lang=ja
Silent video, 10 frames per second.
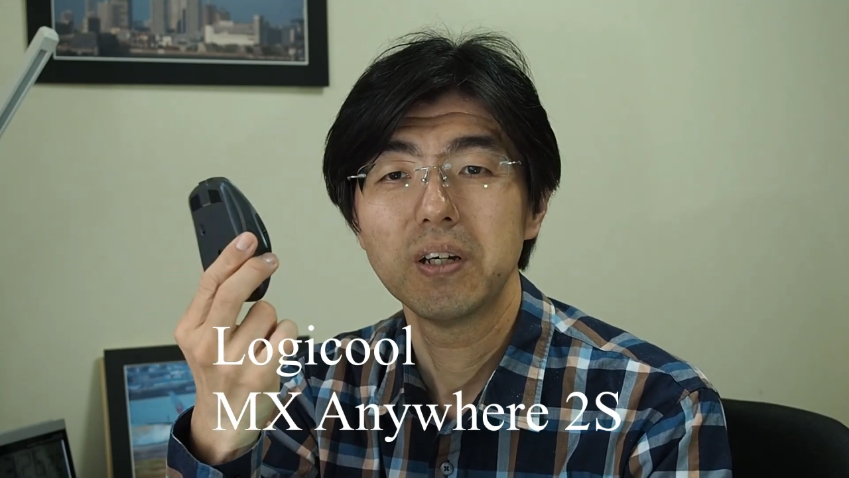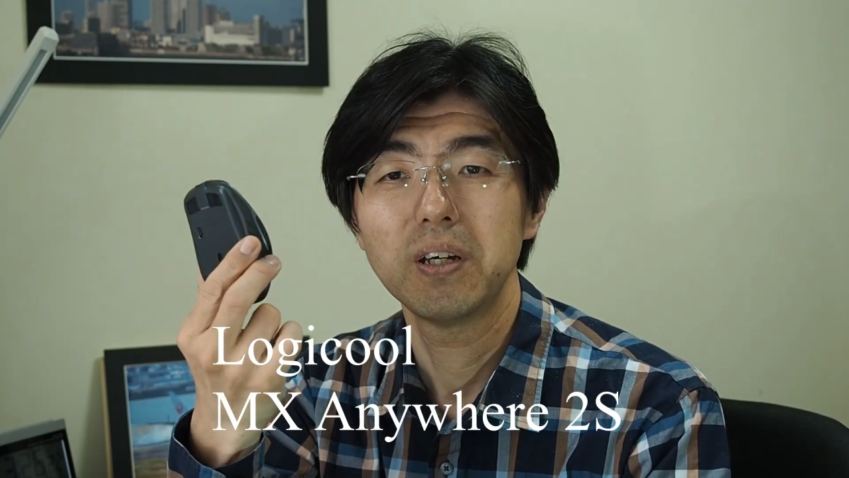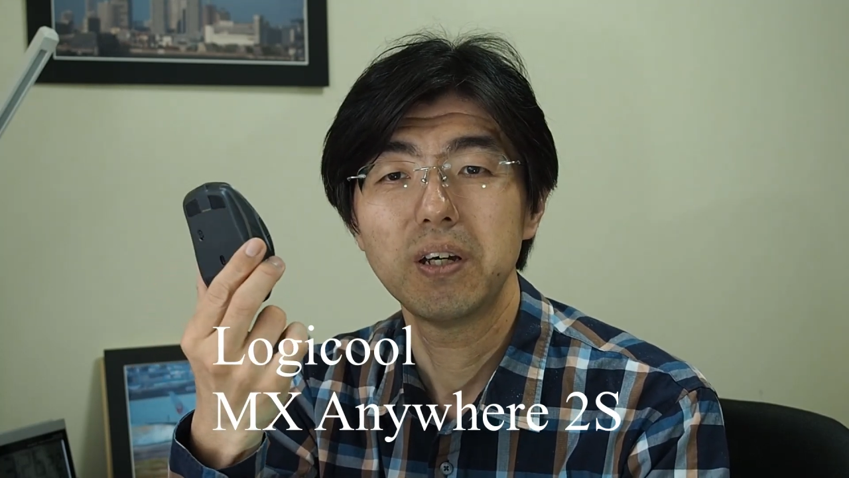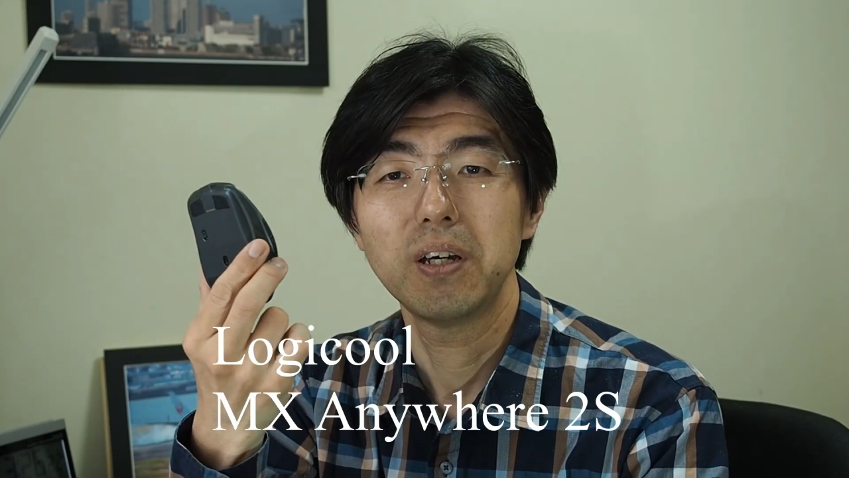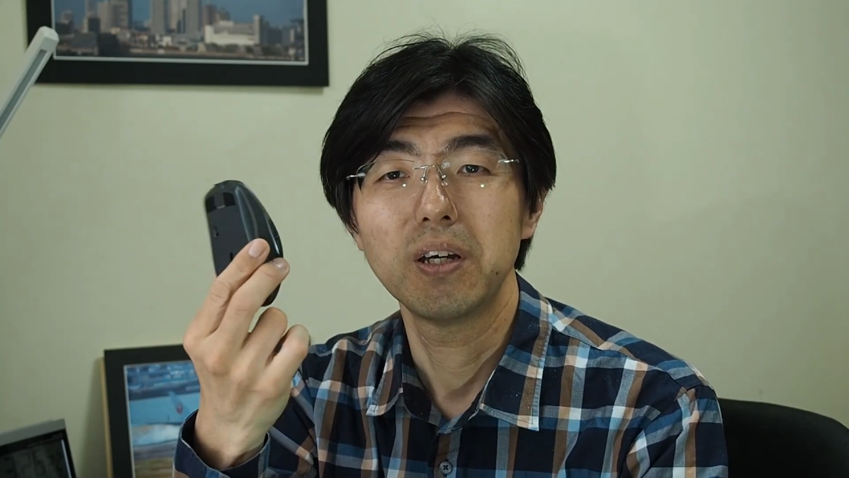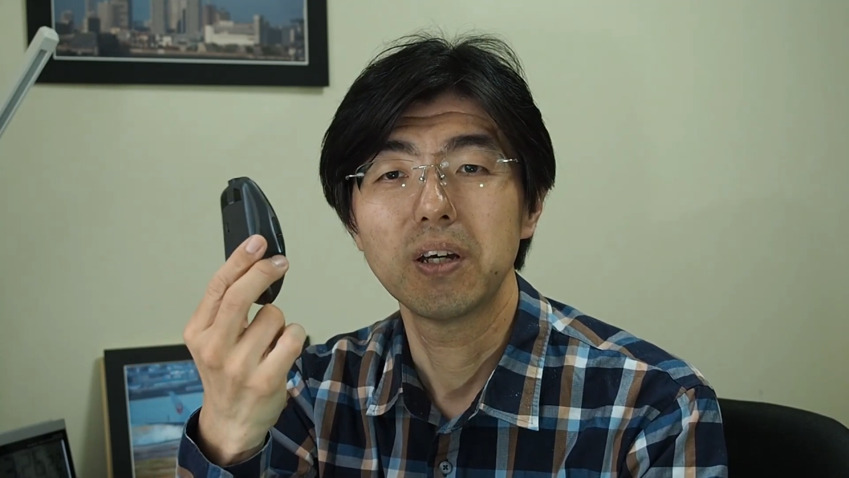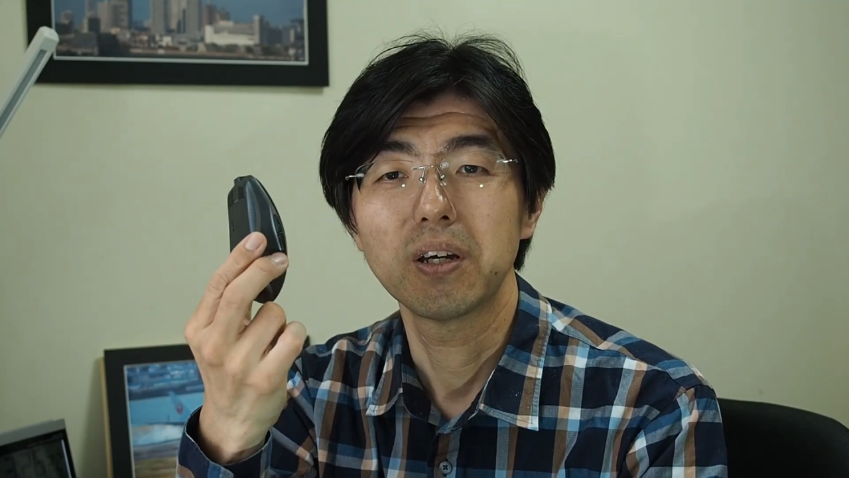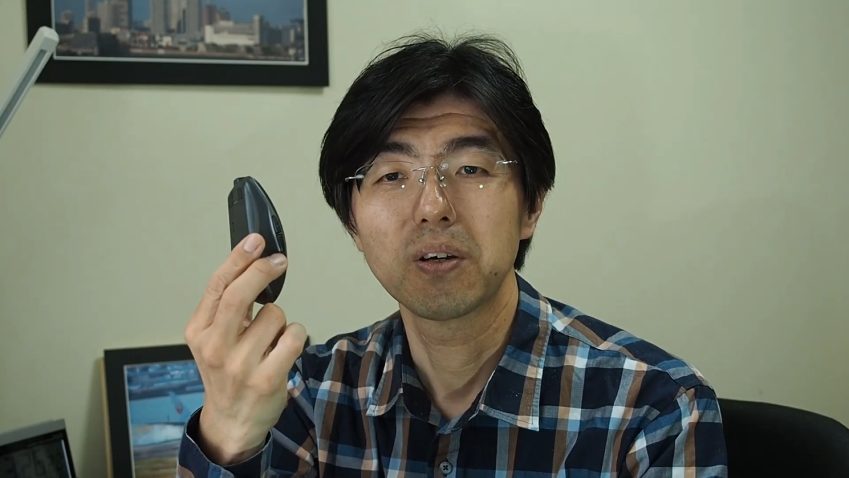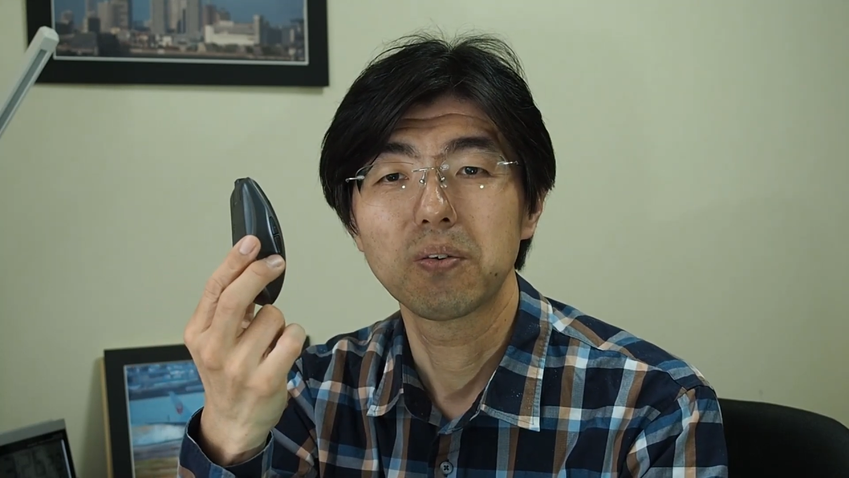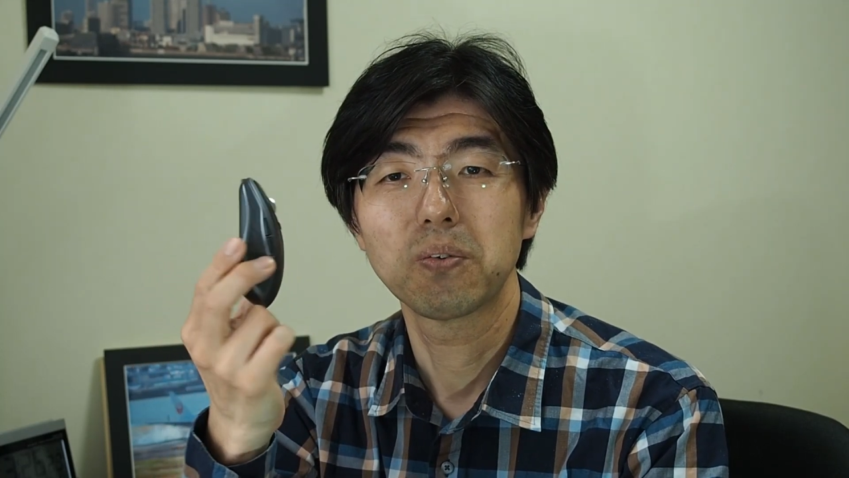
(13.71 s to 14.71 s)
えー、
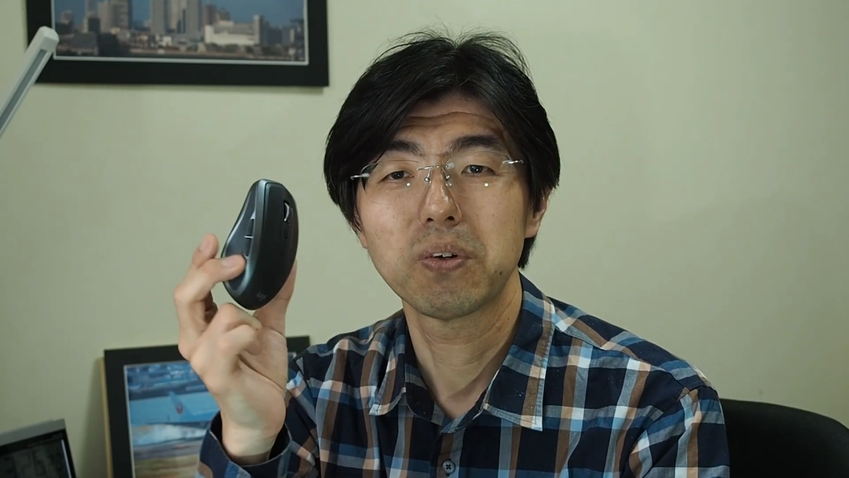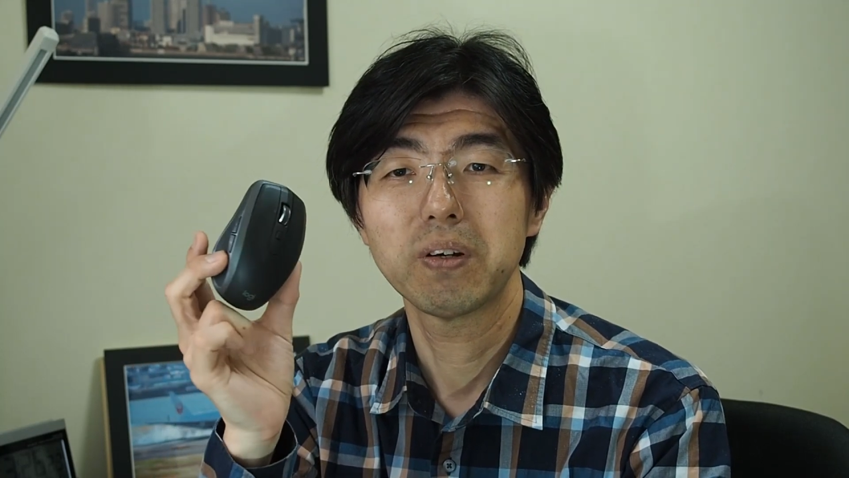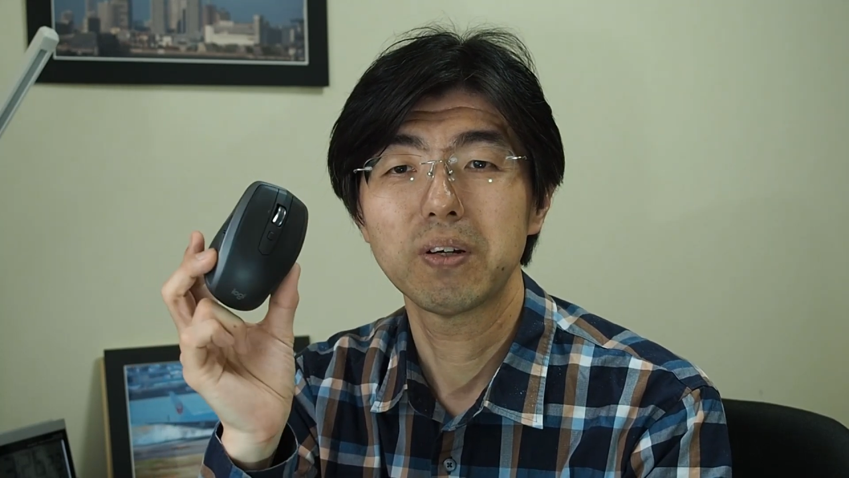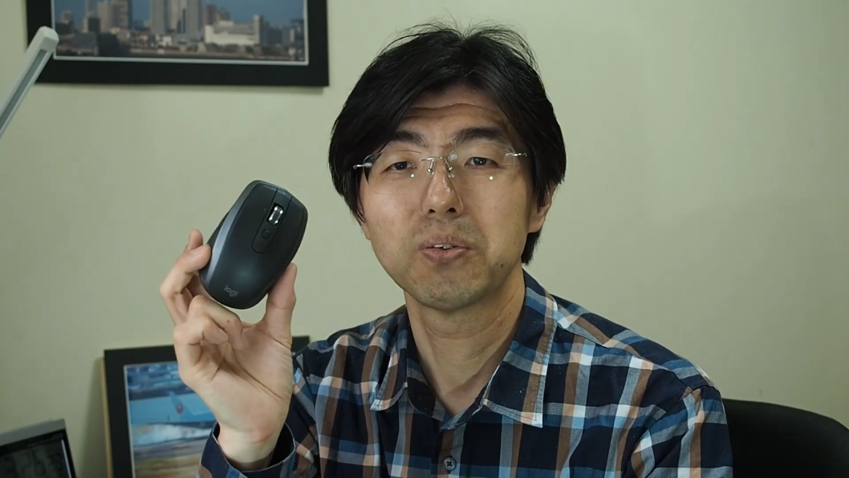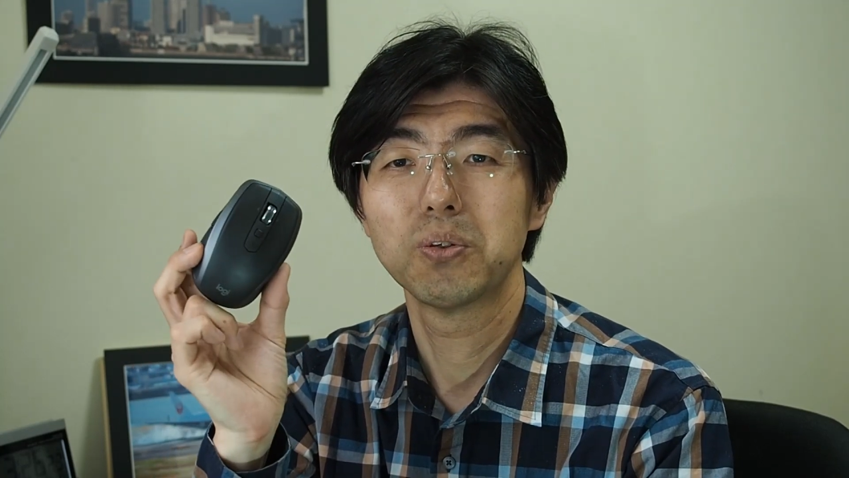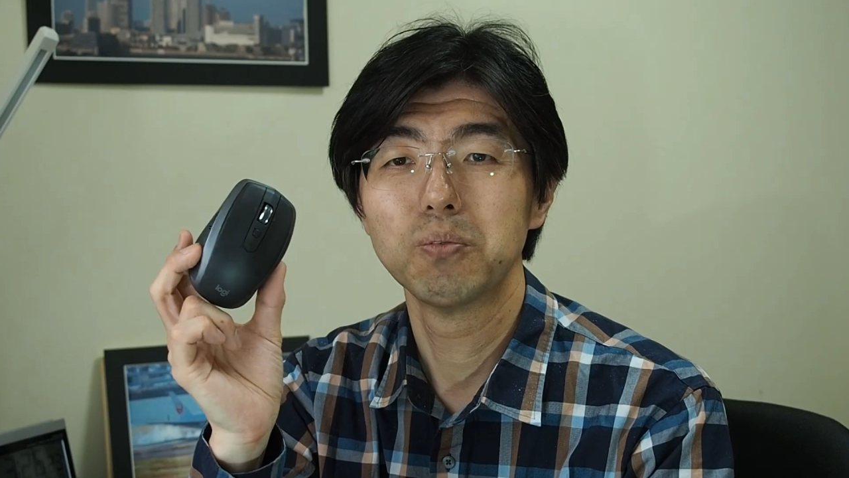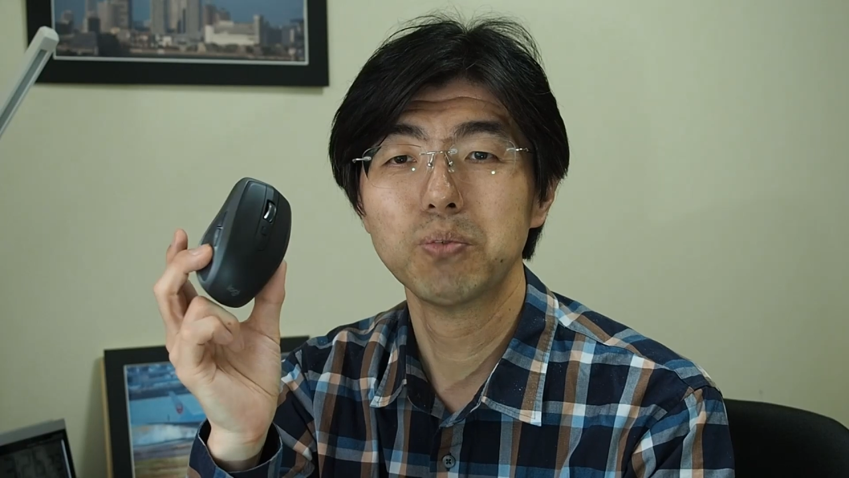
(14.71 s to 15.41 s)
これあの、